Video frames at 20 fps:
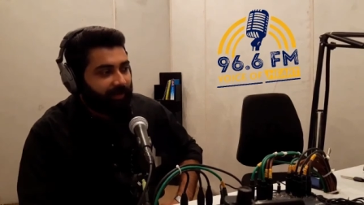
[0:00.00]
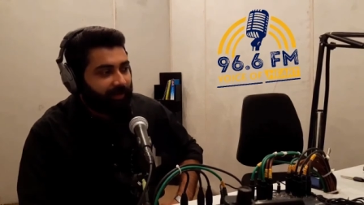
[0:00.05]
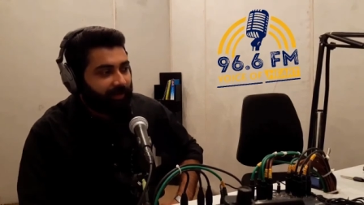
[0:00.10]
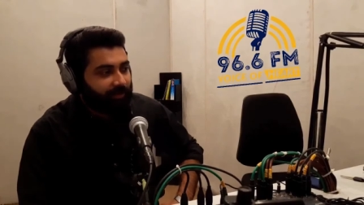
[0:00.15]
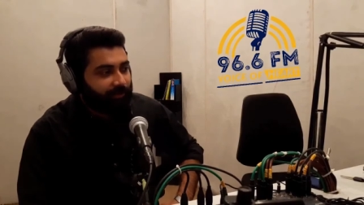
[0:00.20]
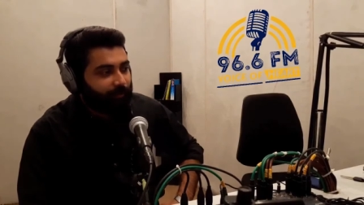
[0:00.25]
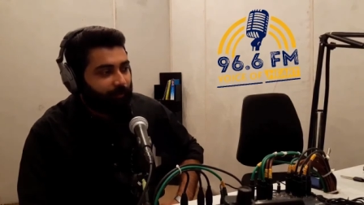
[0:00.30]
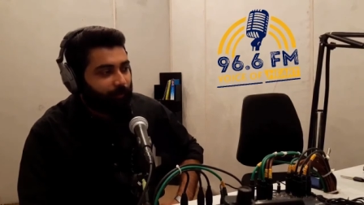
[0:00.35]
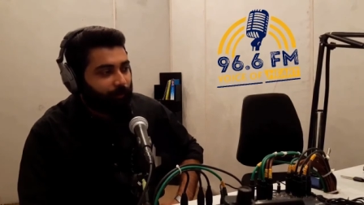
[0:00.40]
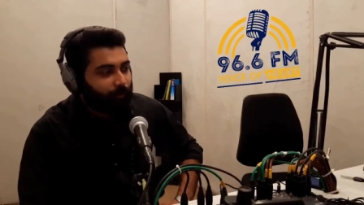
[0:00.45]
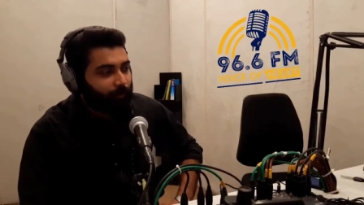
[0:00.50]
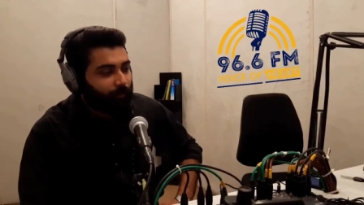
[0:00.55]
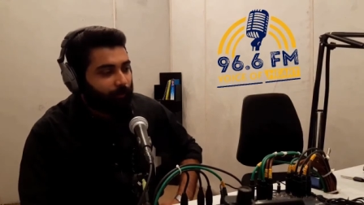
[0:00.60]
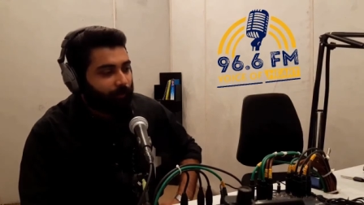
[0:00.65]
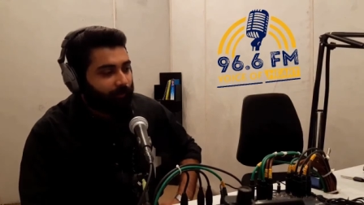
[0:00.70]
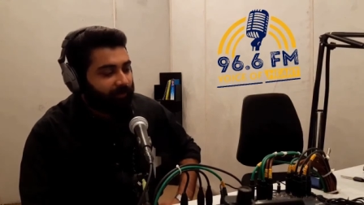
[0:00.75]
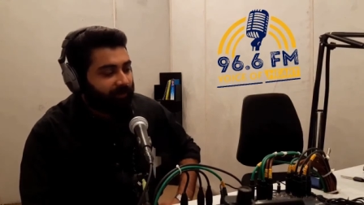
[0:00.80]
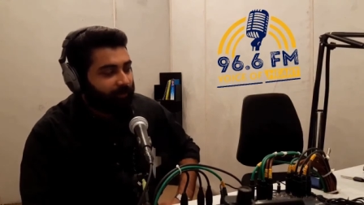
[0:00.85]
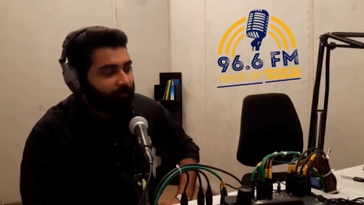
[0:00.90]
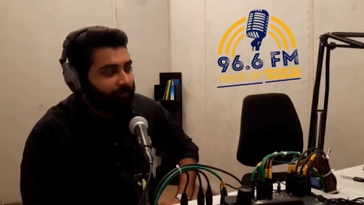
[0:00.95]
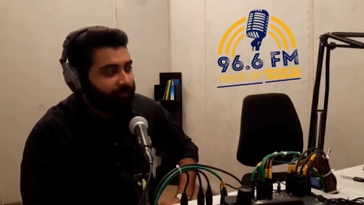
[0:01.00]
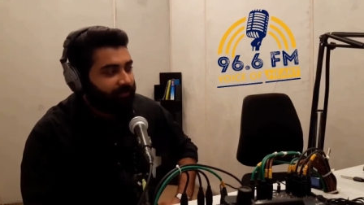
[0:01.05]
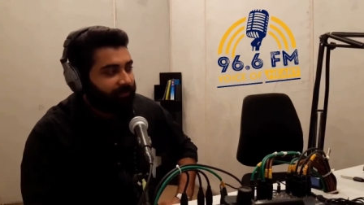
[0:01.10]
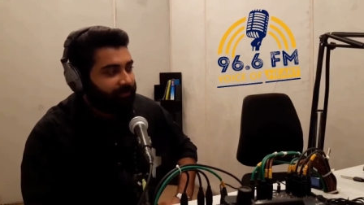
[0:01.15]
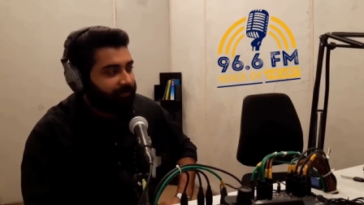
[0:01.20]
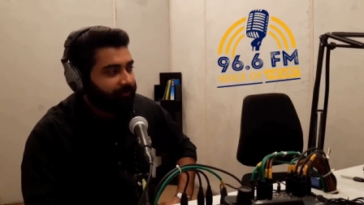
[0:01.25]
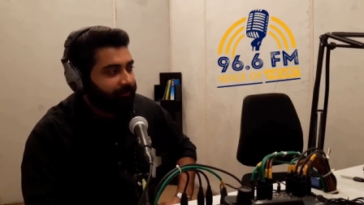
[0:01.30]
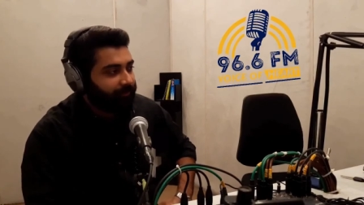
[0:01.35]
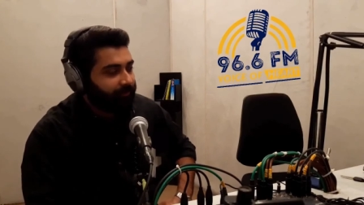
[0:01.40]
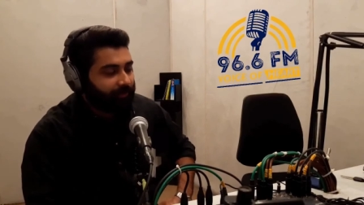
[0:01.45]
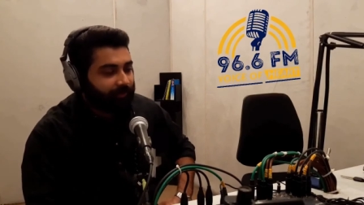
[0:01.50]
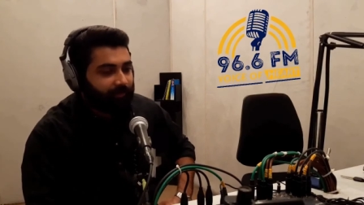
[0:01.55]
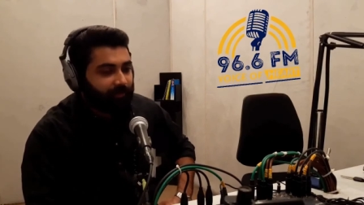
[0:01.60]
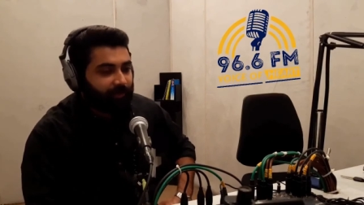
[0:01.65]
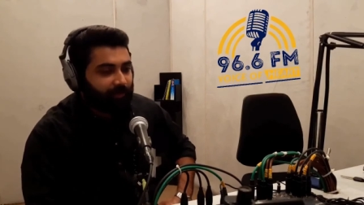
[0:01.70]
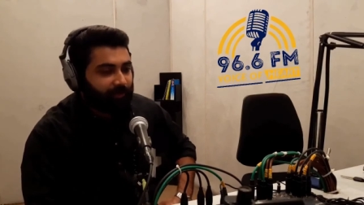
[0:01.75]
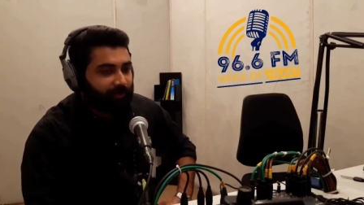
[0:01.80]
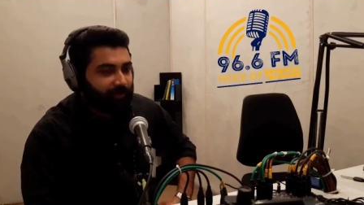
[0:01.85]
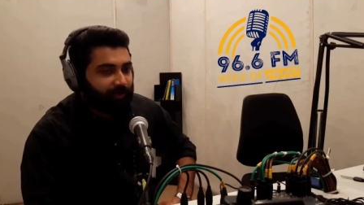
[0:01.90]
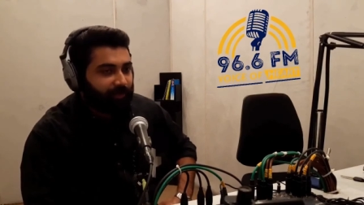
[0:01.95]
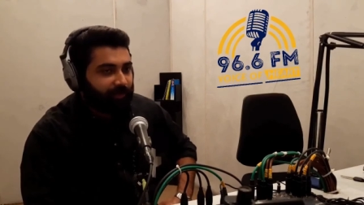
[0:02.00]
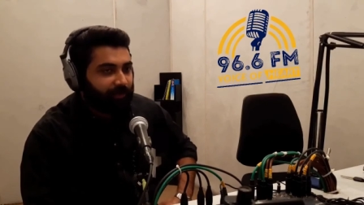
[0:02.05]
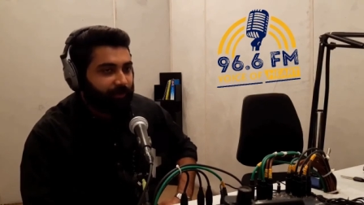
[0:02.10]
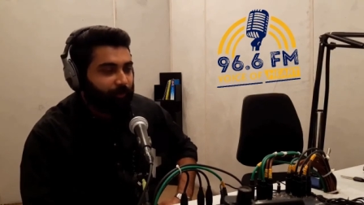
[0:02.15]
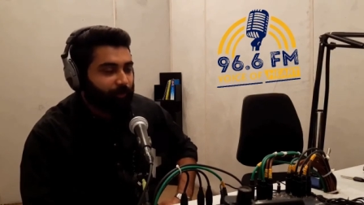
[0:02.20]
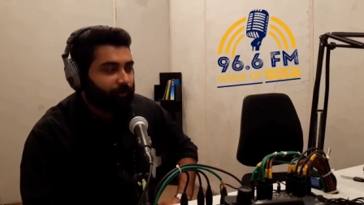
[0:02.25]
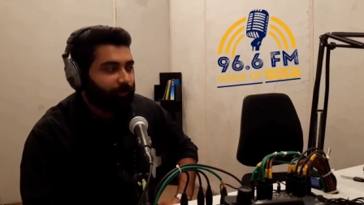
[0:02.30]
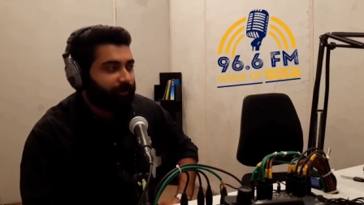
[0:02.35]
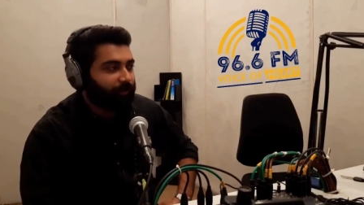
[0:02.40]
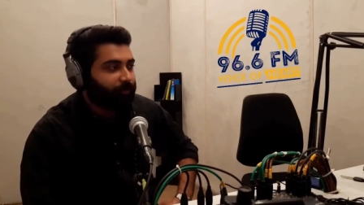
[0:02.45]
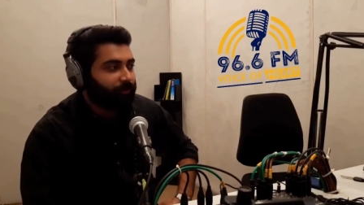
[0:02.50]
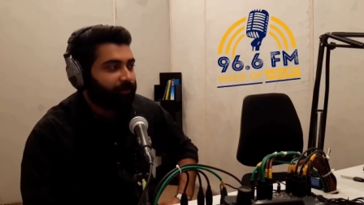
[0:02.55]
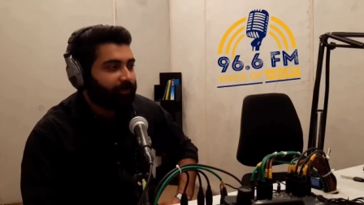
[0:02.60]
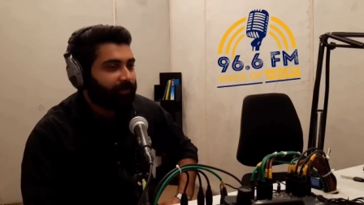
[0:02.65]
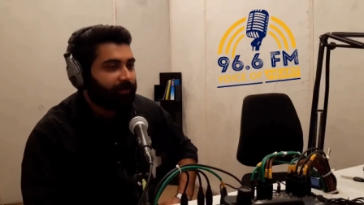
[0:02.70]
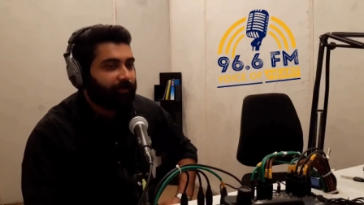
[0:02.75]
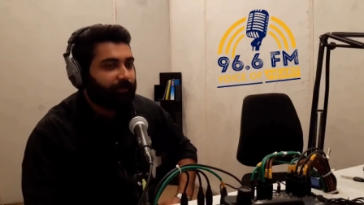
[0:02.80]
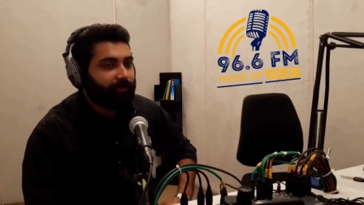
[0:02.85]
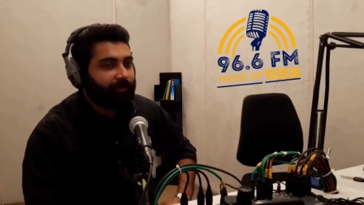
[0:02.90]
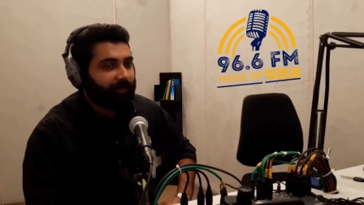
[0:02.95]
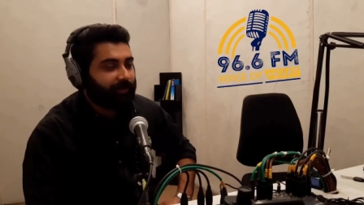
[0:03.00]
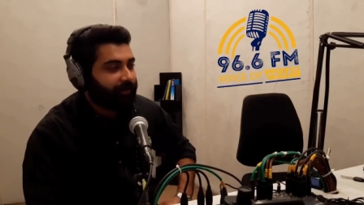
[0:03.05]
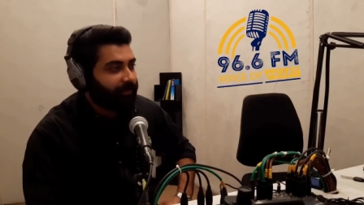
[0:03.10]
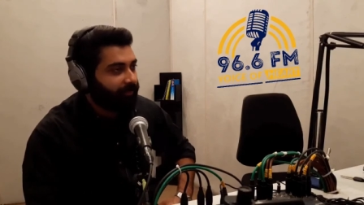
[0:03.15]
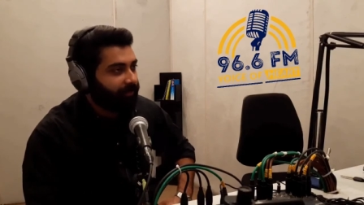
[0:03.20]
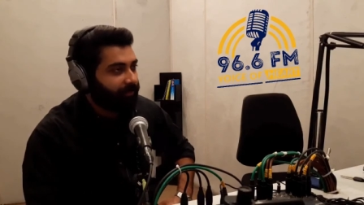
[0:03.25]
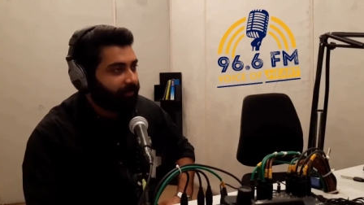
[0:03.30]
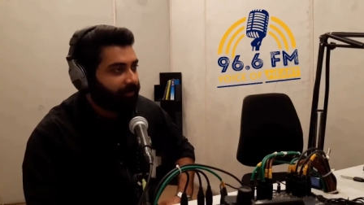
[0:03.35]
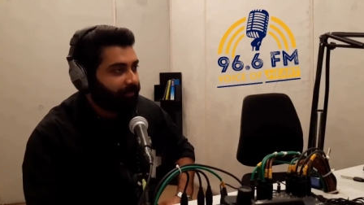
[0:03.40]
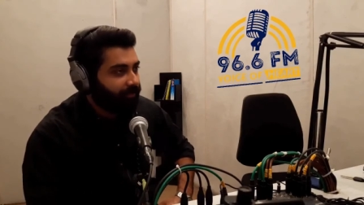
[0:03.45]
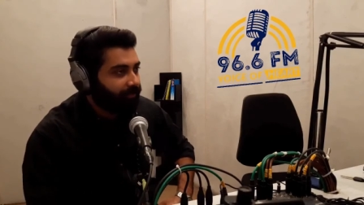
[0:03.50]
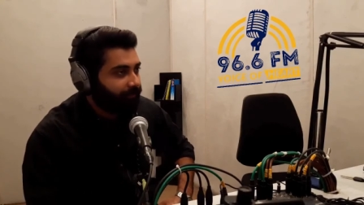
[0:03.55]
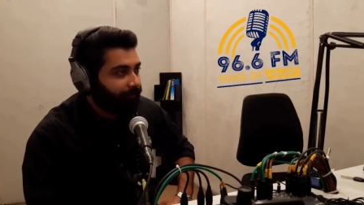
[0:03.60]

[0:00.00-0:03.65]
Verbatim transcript: तो उसने मुझे जब फर्स्ट अर्निंग आई तो उसने मुझे एक ट्रीट दी